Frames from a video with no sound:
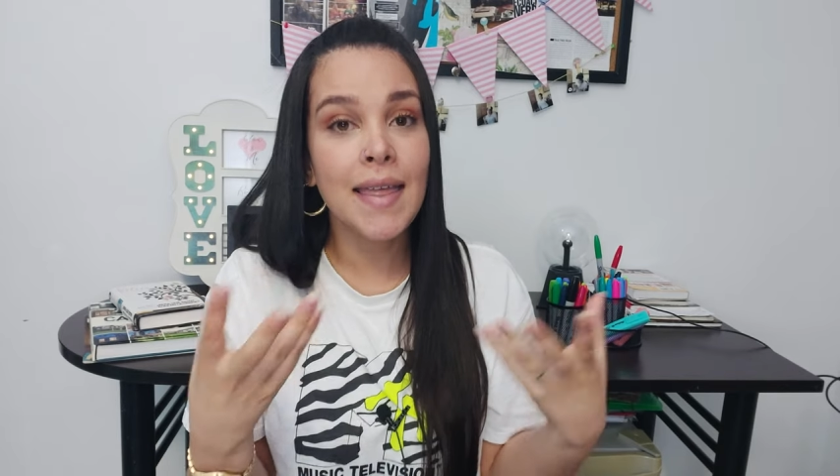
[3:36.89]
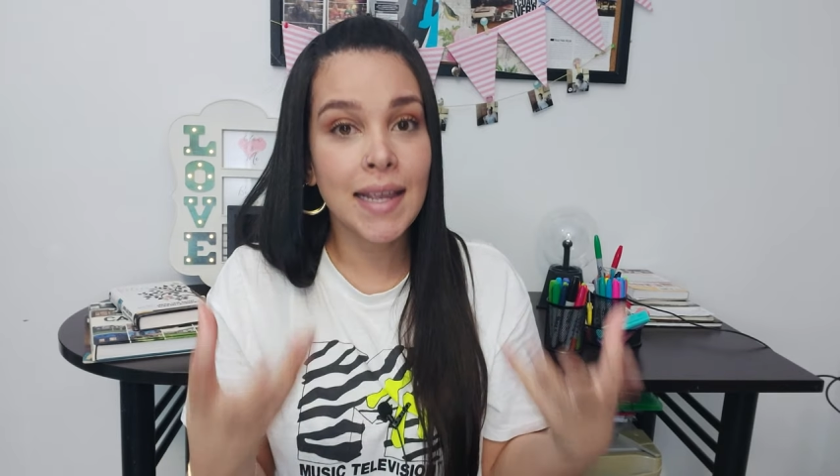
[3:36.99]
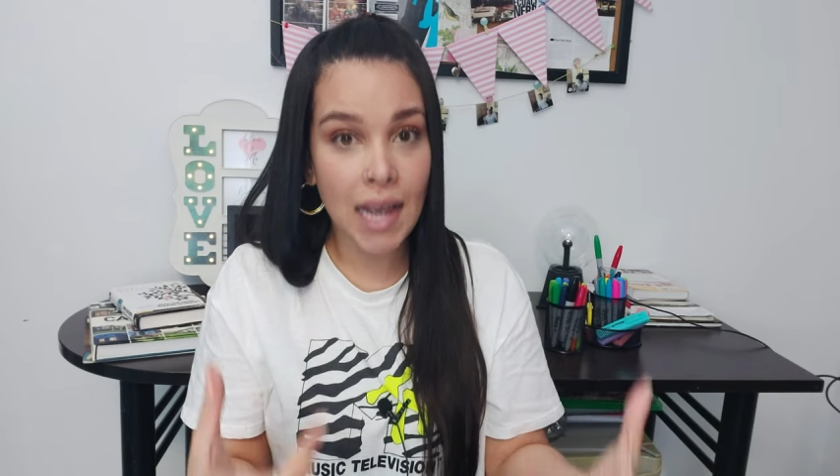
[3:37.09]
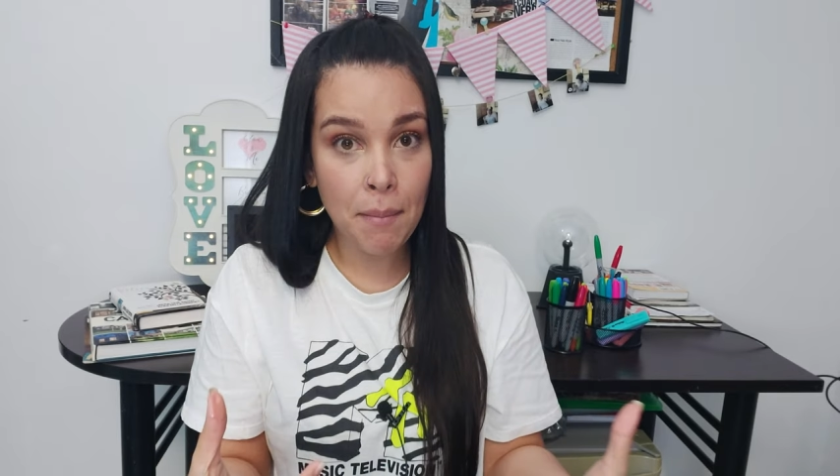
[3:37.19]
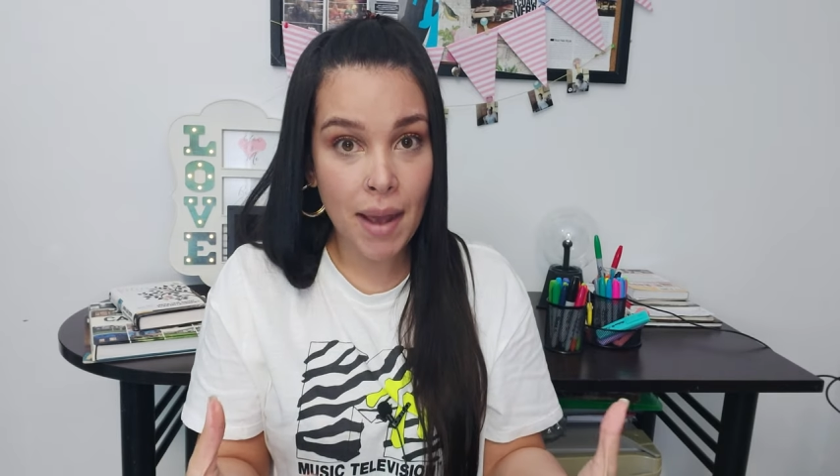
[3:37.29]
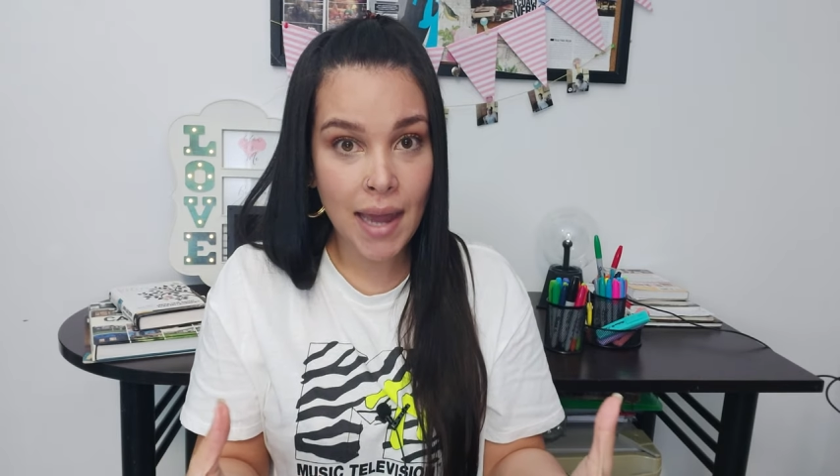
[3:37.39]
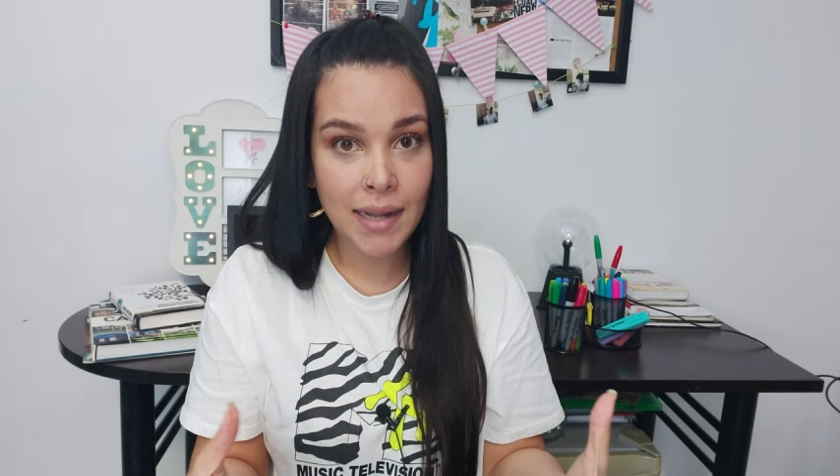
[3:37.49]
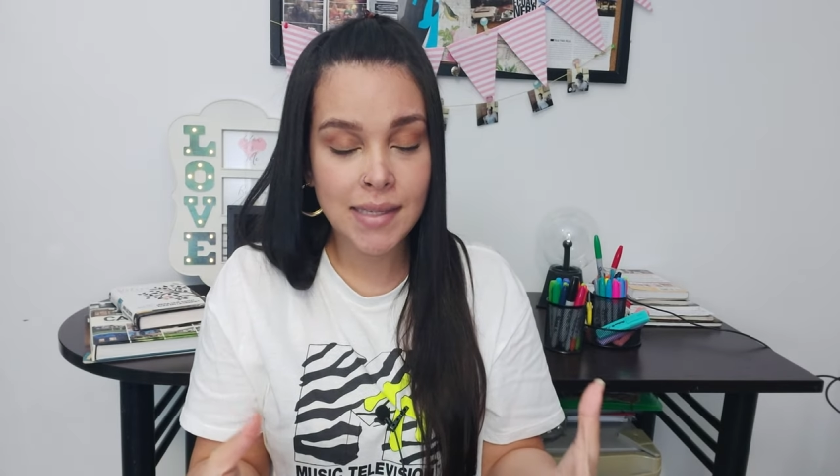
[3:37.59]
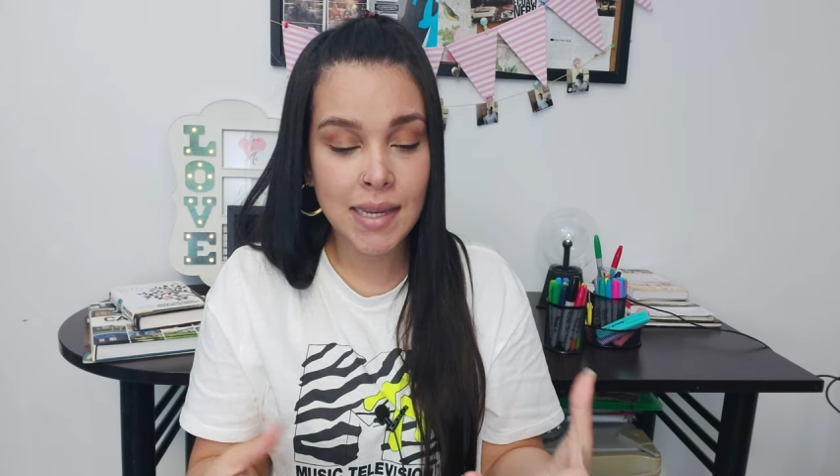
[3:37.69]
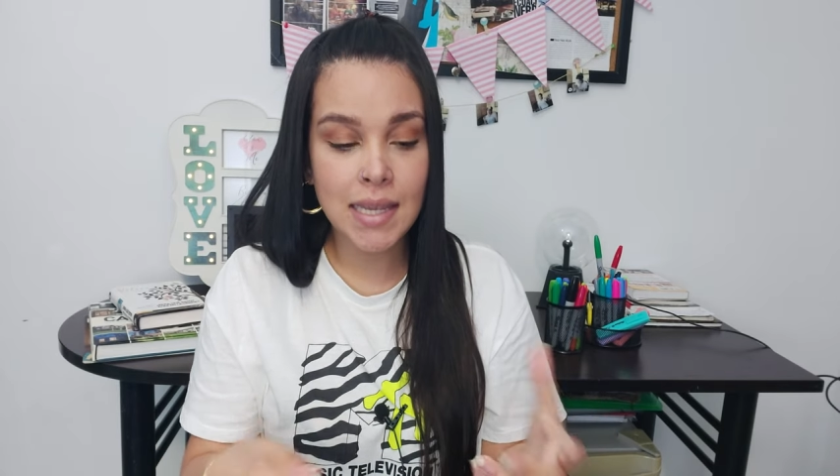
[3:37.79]
de
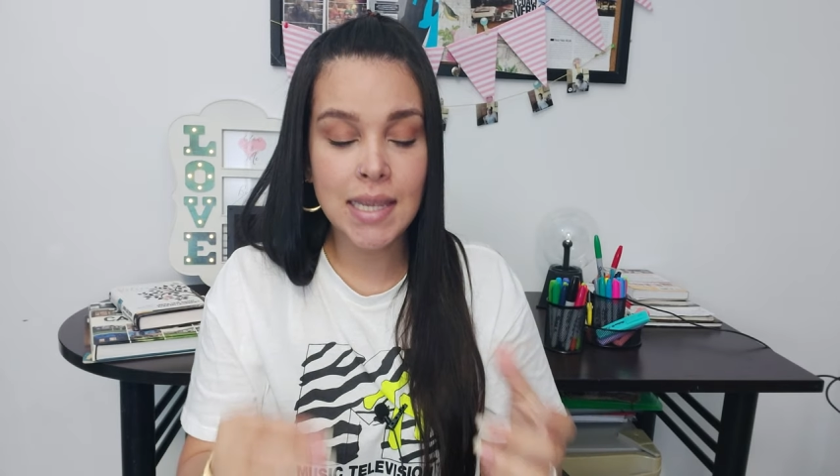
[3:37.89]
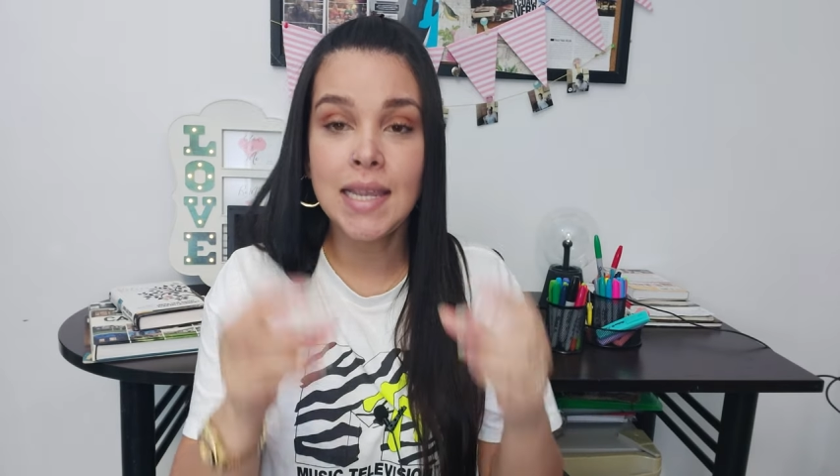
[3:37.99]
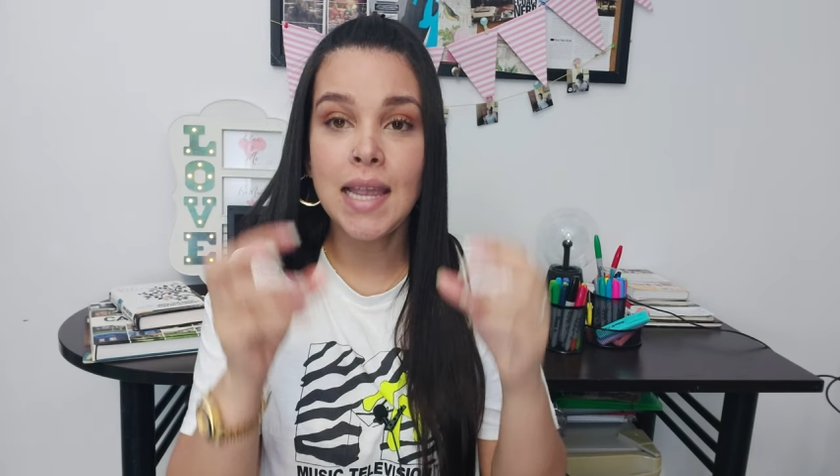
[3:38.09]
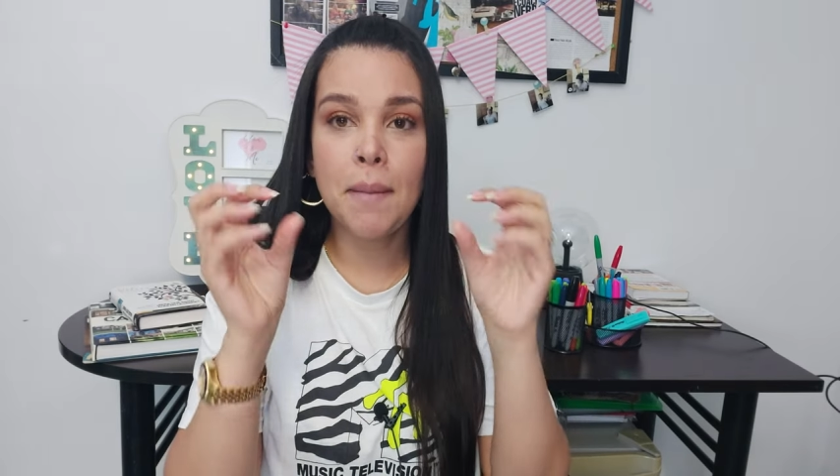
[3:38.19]
escamarse y